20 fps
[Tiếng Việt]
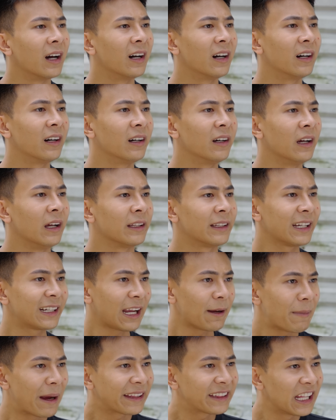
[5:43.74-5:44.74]
Ờ, thế
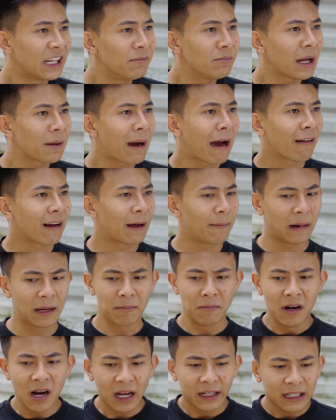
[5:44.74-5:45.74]
cái máy tính mày bảo là mày
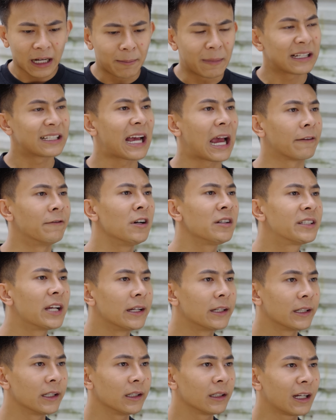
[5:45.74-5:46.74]
mượn để mày giải phương
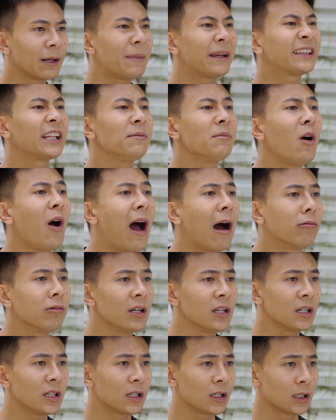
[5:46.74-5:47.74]
trình ấy. Cái máy tính màu hồng ấy.